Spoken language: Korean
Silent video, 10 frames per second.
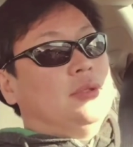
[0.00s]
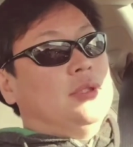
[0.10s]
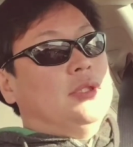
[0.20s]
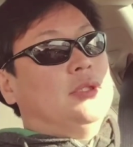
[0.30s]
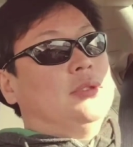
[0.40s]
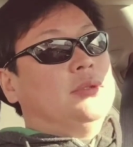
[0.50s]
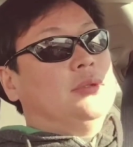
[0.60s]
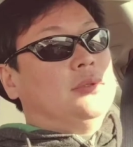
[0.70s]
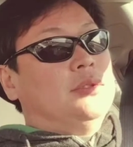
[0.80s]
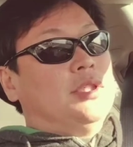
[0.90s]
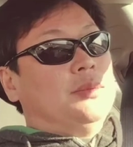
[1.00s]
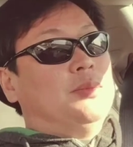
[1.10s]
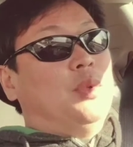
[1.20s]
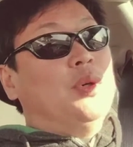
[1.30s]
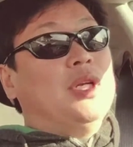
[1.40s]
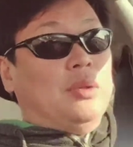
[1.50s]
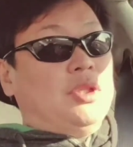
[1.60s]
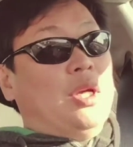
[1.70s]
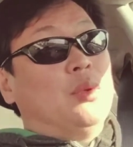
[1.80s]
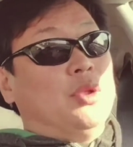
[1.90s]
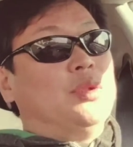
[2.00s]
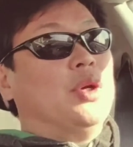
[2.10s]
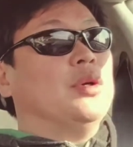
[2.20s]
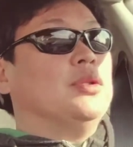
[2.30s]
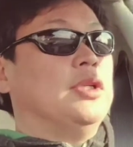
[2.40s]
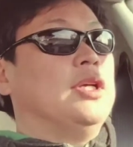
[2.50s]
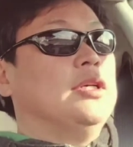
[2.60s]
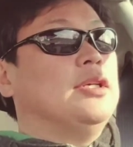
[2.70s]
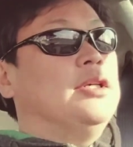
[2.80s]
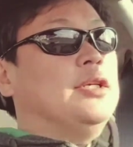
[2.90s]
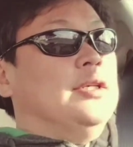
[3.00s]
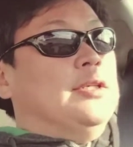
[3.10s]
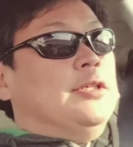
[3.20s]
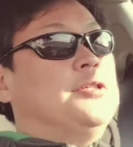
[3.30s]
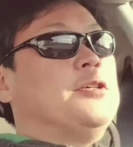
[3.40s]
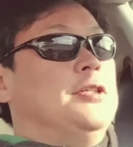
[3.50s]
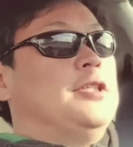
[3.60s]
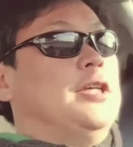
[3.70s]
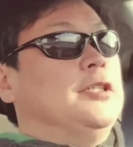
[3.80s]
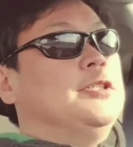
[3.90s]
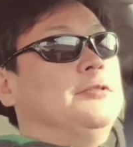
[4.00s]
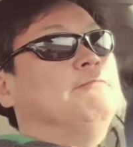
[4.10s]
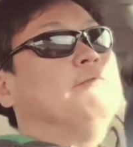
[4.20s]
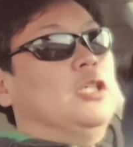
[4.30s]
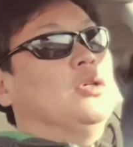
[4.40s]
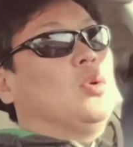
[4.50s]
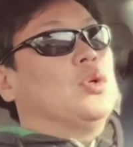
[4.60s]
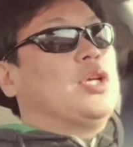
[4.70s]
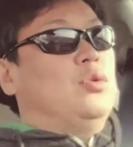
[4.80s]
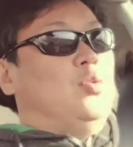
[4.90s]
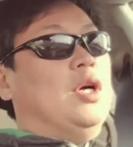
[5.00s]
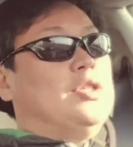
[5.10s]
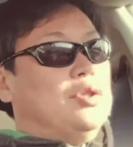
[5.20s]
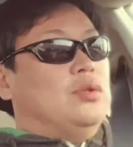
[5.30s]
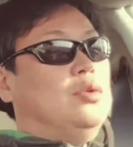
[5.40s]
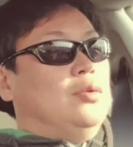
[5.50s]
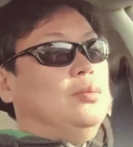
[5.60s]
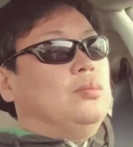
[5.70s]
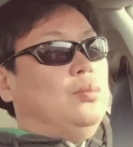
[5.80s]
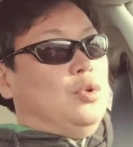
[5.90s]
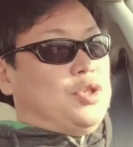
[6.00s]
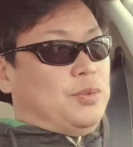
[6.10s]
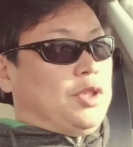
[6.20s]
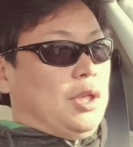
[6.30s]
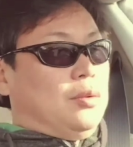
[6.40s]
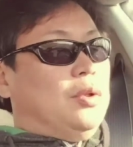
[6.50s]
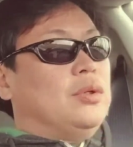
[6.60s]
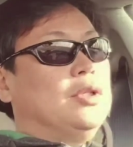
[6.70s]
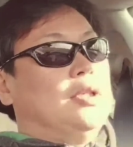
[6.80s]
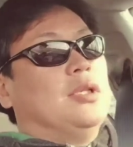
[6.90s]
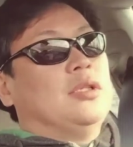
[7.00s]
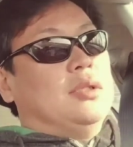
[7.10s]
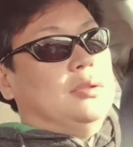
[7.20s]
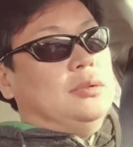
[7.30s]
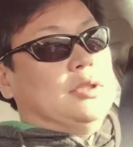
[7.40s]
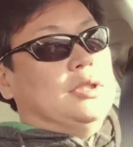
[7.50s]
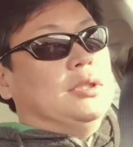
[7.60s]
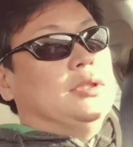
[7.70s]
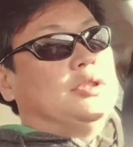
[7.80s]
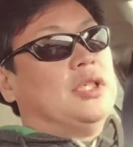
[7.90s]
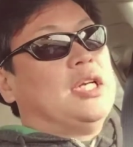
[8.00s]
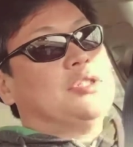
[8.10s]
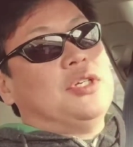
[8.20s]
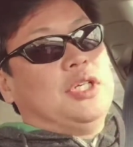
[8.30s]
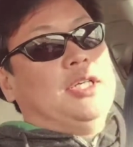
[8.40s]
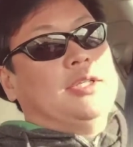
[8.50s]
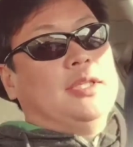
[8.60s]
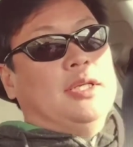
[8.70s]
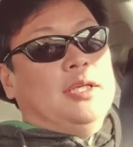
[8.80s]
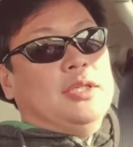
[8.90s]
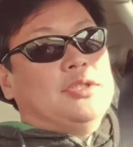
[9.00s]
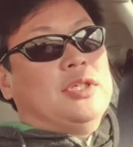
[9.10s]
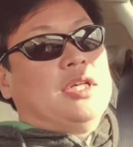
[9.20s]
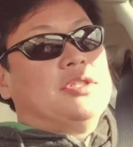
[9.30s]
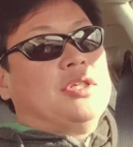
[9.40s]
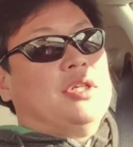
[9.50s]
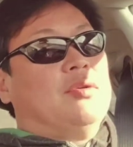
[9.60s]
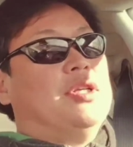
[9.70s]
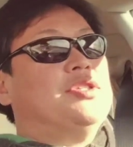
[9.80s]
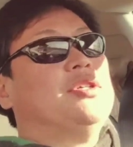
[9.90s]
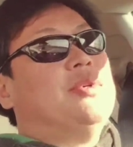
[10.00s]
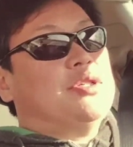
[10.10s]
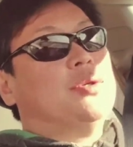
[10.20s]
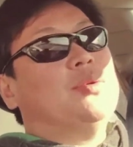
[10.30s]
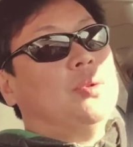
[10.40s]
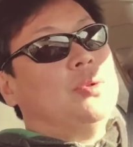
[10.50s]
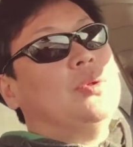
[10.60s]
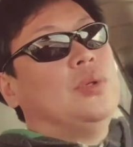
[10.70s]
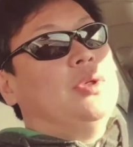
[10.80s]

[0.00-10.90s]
어, 저기 포인아웃 되고 있고요. 네. 그래서 일단은 어, 그렇게 두 가지로 보시면 되고요. 그런 어떤 그 철학적인 철학적인 관점에서도